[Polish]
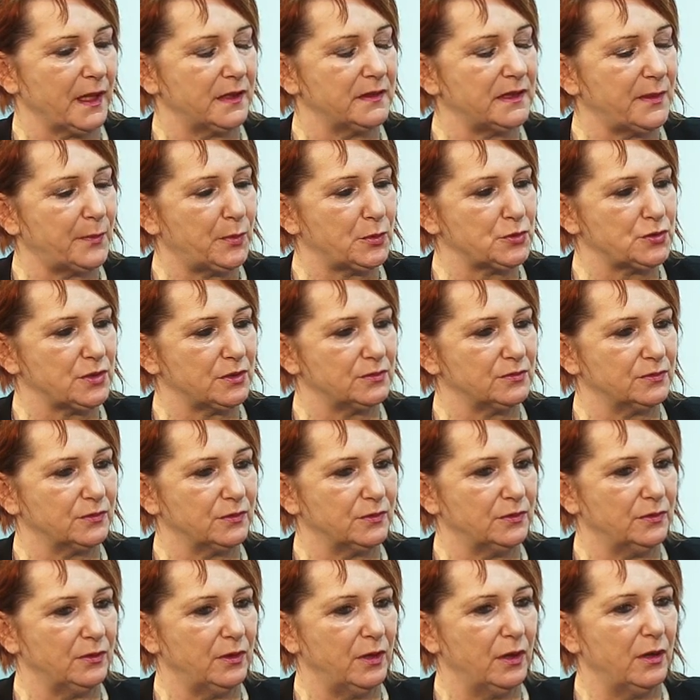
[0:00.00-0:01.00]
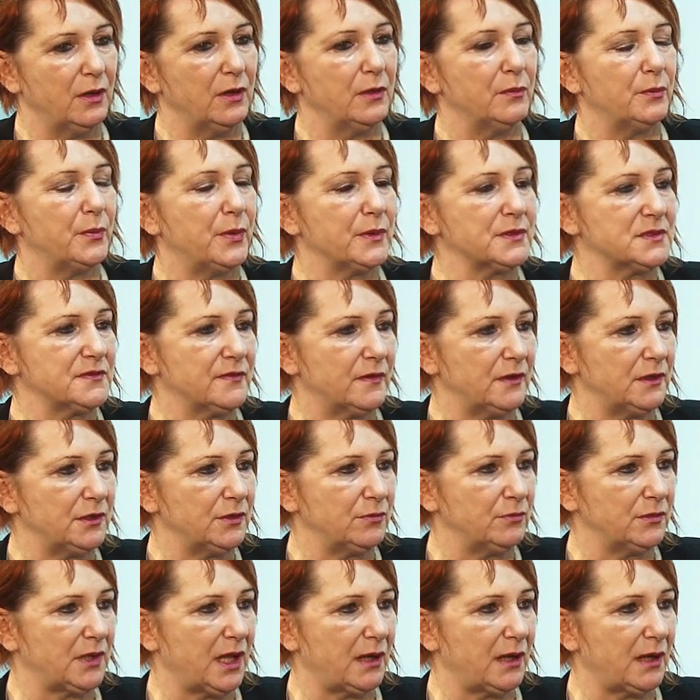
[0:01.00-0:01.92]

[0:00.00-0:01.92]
na początku pozwolił